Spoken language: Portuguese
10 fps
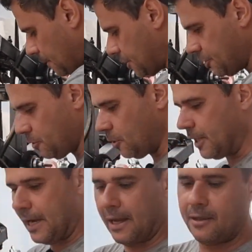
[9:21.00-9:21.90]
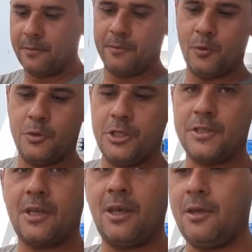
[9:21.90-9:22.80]
para a gente colocar o
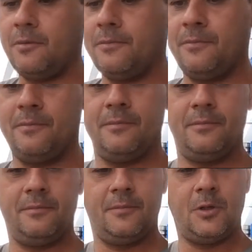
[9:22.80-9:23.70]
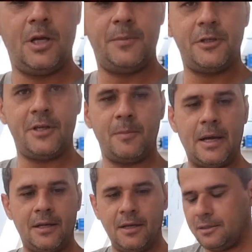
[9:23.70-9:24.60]
disquinho. Olha para vocês aqui,
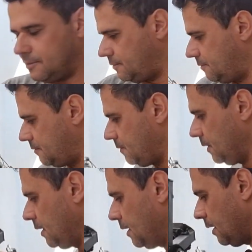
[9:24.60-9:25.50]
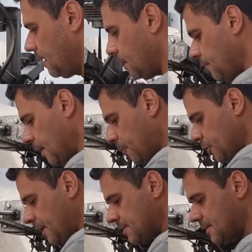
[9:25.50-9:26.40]
bacana. E vem a
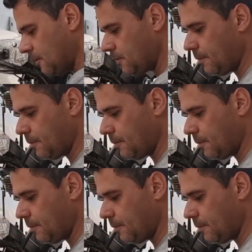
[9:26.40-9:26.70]
proteção